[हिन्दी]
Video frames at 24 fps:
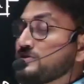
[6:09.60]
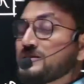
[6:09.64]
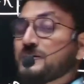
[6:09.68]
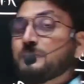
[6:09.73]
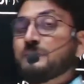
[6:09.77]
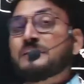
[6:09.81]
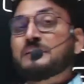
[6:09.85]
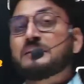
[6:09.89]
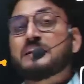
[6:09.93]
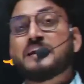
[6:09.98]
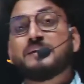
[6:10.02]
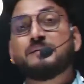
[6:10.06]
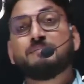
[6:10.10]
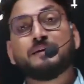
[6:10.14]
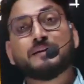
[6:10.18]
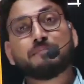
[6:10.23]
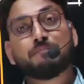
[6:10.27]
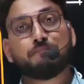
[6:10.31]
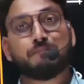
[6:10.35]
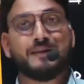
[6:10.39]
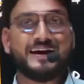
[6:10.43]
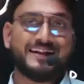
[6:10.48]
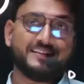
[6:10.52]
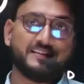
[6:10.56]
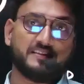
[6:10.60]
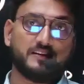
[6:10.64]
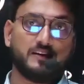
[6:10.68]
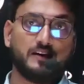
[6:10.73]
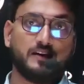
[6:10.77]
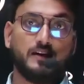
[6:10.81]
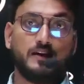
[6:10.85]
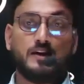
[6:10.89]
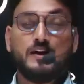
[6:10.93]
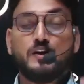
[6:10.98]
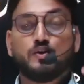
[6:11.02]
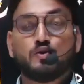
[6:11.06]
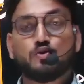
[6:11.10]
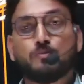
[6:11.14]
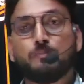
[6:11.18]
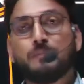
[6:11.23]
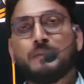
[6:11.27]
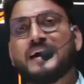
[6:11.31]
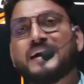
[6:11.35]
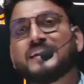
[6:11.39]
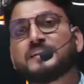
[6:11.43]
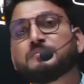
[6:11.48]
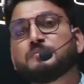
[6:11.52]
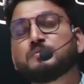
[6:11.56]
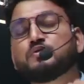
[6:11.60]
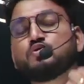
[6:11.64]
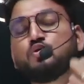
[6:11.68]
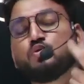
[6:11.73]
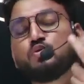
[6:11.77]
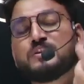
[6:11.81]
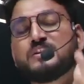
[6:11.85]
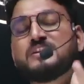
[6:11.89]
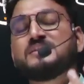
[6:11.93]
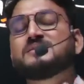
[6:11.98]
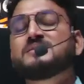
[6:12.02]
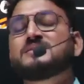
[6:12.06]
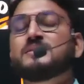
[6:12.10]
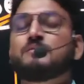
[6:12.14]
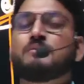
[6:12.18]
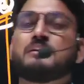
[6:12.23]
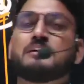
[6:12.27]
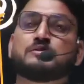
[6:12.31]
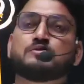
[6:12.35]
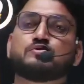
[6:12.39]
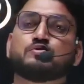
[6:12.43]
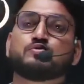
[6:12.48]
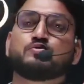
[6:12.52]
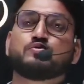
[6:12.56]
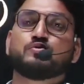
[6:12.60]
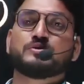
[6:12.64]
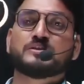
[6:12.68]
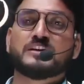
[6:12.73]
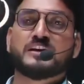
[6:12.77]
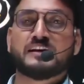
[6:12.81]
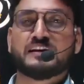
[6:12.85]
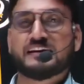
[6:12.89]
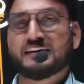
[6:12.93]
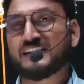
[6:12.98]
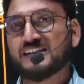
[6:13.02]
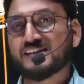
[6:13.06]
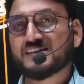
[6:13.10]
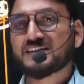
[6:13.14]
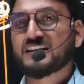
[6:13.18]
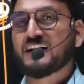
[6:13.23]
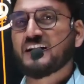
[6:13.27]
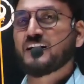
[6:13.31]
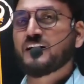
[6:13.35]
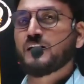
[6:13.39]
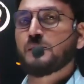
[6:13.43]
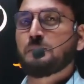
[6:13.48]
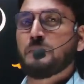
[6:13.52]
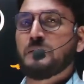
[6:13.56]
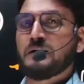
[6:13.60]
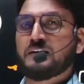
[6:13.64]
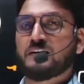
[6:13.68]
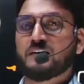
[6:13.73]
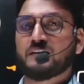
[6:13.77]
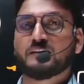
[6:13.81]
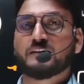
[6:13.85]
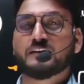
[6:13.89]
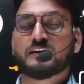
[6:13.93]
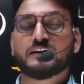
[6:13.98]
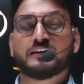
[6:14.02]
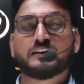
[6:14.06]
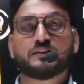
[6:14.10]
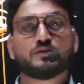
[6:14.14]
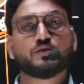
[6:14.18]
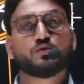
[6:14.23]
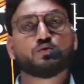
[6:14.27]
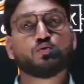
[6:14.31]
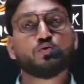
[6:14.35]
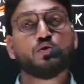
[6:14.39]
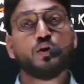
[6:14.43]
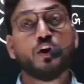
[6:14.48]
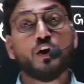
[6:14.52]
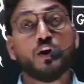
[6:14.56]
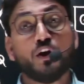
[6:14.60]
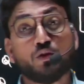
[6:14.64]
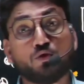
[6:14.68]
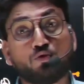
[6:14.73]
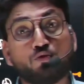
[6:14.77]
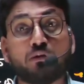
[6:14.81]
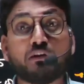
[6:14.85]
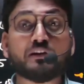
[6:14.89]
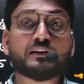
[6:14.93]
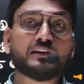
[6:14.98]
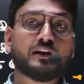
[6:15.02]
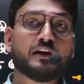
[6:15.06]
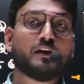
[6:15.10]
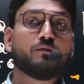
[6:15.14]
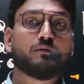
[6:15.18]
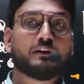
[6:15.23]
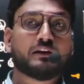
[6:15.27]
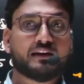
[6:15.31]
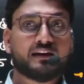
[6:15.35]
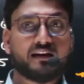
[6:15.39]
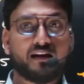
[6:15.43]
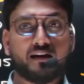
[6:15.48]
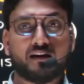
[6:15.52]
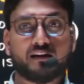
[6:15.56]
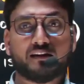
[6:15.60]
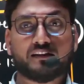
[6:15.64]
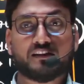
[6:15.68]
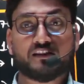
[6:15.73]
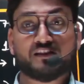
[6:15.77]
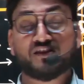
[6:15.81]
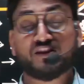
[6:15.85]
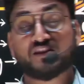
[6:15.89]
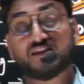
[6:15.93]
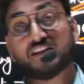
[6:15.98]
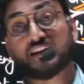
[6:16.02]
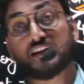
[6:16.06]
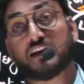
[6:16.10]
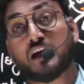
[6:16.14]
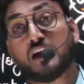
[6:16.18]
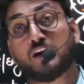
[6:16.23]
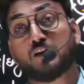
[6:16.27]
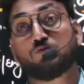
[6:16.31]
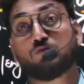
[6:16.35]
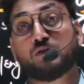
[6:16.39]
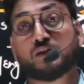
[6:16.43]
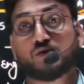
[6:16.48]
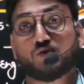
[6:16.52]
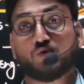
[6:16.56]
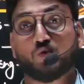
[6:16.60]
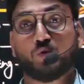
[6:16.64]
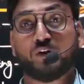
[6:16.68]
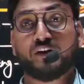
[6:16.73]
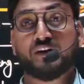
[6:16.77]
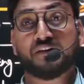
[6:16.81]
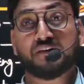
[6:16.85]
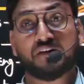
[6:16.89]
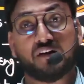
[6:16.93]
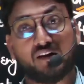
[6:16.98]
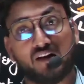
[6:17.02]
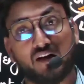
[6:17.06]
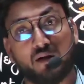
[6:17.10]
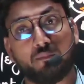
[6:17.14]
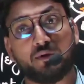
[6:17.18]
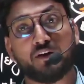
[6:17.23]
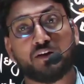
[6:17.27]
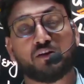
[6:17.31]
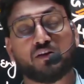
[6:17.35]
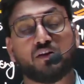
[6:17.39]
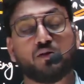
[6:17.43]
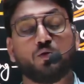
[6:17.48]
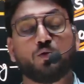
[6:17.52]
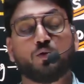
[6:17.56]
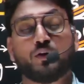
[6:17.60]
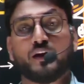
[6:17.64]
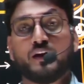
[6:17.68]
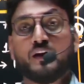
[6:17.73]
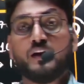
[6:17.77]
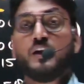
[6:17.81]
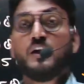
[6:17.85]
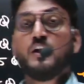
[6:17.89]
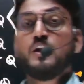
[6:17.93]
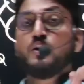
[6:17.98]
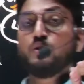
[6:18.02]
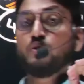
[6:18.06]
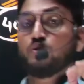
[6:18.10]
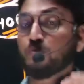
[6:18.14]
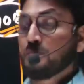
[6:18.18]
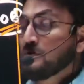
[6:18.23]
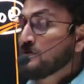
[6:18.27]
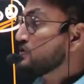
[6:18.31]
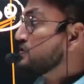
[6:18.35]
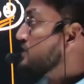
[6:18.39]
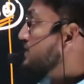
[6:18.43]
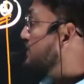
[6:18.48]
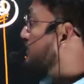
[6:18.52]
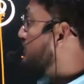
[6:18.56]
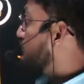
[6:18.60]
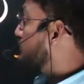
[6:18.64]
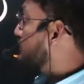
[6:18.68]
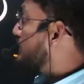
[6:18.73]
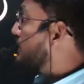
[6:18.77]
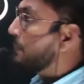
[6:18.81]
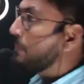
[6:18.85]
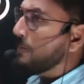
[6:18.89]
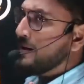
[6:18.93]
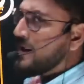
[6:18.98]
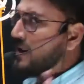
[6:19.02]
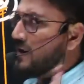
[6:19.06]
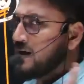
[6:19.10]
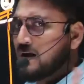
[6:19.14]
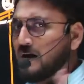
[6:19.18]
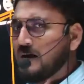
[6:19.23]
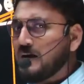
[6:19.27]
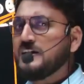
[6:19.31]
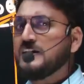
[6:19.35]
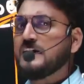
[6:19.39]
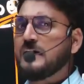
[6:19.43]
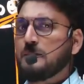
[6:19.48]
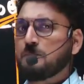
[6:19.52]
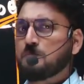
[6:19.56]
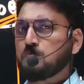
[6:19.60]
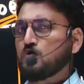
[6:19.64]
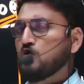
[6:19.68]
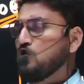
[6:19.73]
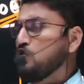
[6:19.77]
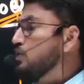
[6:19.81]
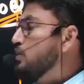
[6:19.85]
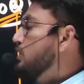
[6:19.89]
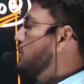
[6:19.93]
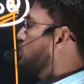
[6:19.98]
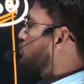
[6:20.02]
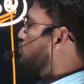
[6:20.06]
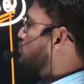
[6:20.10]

बाद रही बात मैथ की तो मैथ में दो तीन सवाल जो 2021 का अगर पैटर्न देखा जाए तो ट्वेल्थ लेवल के आ गई थी जैसे कैलकुलस हो गई ट्रिग्नामेंट्री हो गई तो बच्चे घबराना नहीं आपको तो